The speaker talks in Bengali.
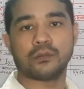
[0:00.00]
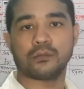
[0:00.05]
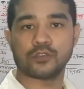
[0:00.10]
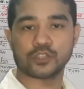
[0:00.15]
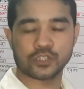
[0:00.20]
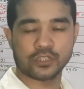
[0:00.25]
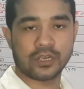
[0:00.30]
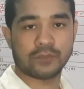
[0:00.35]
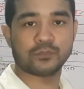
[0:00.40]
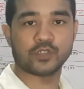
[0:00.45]

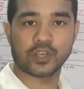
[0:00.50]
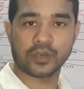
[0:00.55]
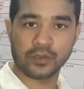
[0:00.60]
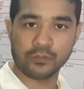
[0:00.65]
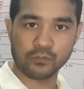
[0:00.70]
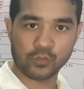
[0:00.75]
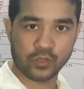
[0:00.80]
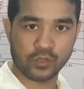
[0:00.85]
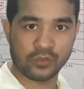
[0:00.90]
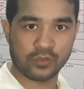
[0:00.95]
সুনামধন্য
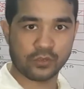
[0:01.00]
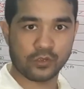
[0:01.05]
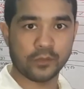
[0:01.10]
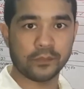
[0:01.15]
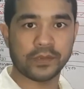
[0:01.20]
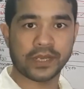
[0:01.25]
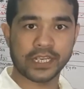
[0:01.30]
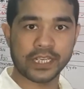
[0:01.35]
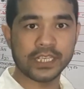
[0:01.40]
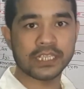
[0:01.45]

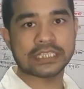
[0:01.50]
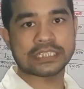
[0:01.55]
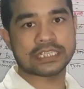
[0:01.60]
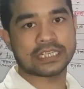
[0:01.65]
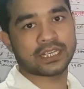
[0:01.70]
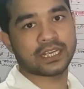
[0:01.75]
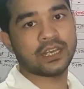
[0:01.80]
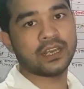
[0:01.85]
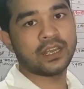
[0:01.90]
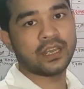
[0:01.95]
কোম্পানি
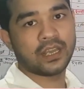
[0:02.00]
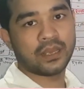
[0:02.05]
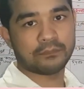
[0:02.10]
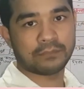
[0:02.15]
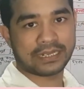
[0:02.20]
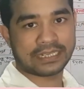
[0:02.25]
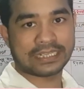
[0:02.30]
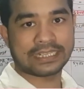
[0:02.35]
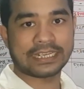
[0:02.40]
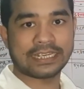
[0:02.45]
যেটা
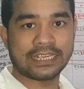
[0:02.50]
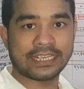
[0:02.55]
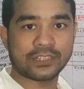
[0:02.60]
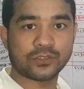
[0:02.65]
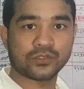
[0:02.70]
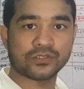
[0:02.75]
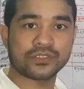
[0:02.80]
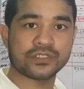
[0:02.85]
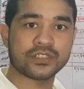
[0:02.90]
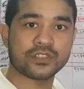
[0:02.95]
মার্কেটে লিড
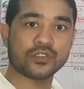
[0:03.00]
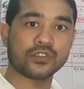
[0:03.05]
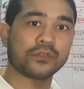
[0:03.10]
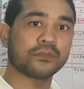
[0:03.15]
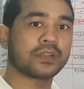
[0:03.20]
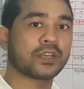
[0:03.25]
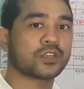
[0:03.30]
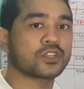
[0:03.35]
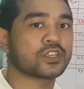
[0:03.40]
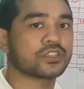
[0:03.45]
করতেছে
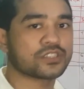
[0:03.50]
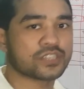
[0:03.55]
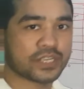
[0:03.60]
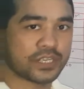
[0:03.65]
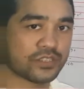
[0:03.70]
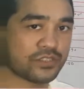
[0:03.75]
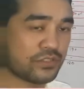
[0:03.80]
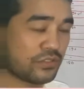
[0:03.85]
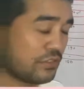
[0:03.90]
তোমরাও সচরাচর